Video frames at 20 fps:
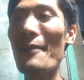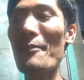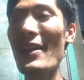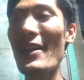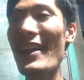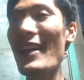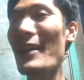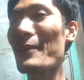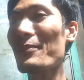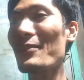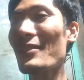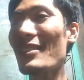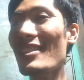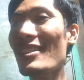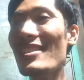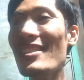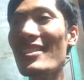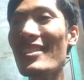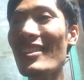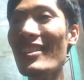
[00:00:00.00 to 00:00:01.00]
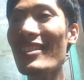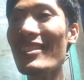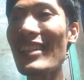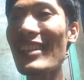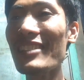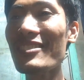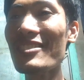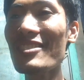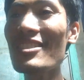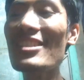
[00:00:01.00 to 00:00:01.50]
là mấy em đưa tới
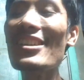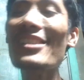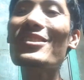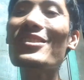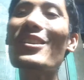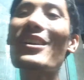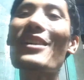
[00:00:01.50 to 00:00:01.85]
tận giường